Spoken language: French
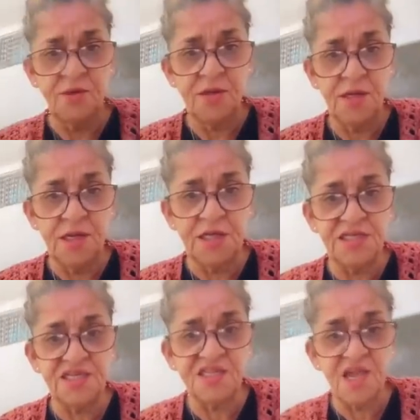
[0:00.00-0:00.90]
Qu'est-ce
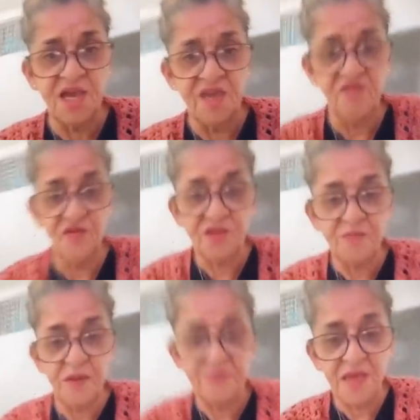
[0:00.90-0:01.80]
qui t'arrive T'es
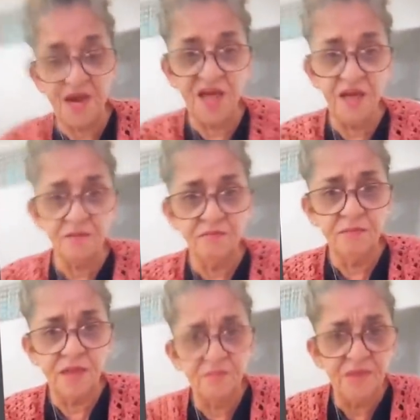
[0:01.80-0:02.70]
pas bien là
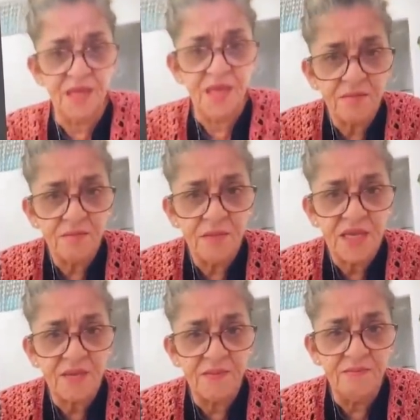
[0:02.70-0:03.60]
Quoi mais,
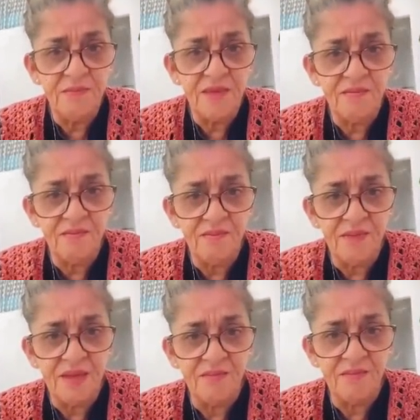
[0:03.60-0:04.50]
mais,
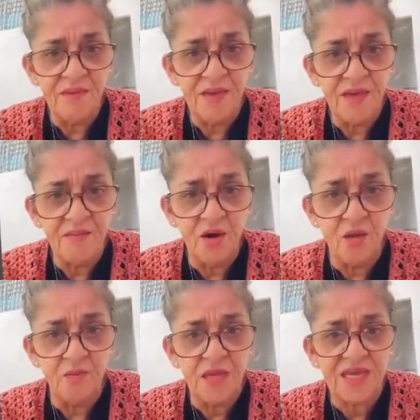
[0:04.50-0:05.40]
mais, mais, non
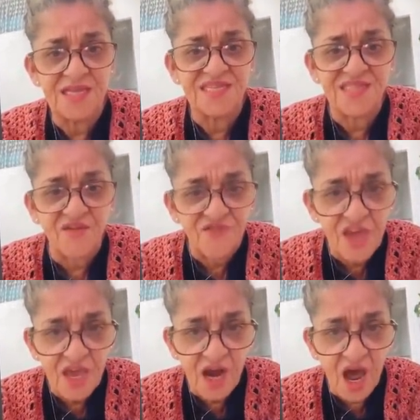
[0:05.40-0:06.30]
mais, qu'est-ce que t'as fait
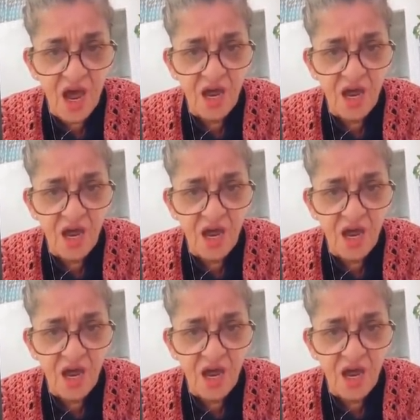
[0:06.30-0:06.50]
là